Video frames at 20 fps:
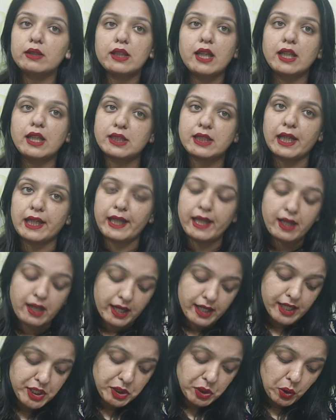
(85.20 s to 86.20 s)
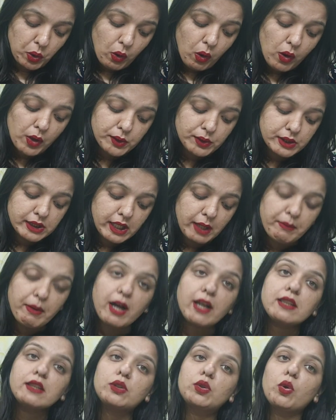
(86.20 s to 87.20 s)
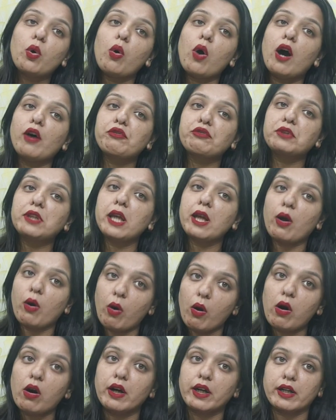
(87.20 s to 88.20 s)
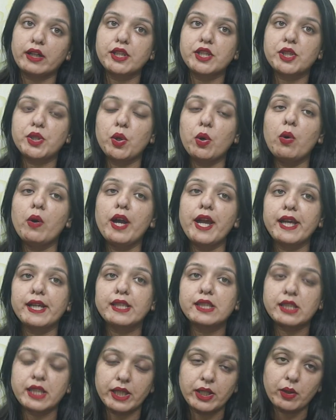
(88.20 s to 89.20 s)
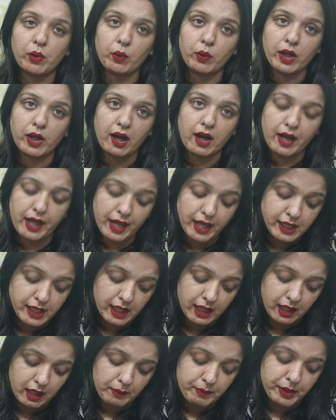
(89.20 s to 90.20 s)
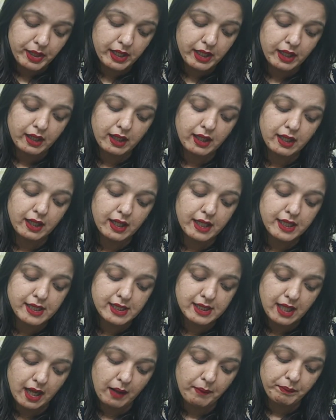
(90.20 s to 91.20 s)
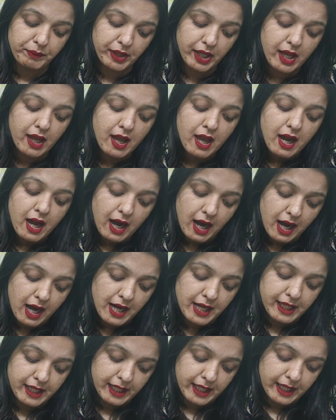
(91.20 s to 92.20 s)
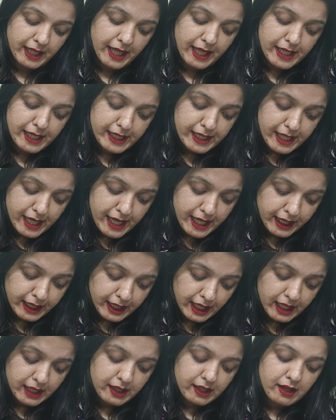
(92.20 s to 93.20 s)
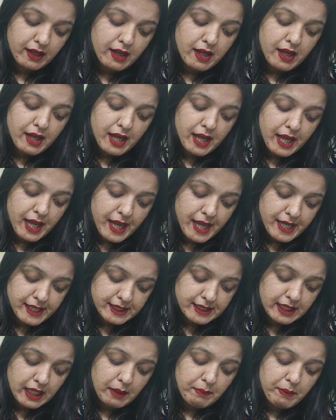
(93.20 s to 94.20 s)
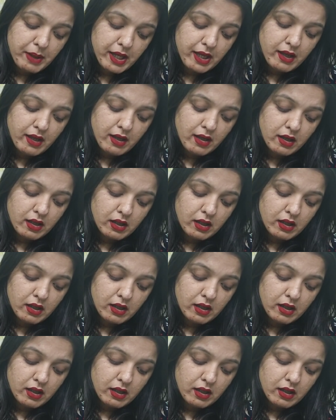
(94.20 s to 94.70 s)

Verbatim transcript: तक चलेगा ही शो और उसके बाद दो हफ्ते और शो एक्सटेंड हो रहा है ये खबरें निकलकर सामने आ रही हैं लेकिन ऐसे में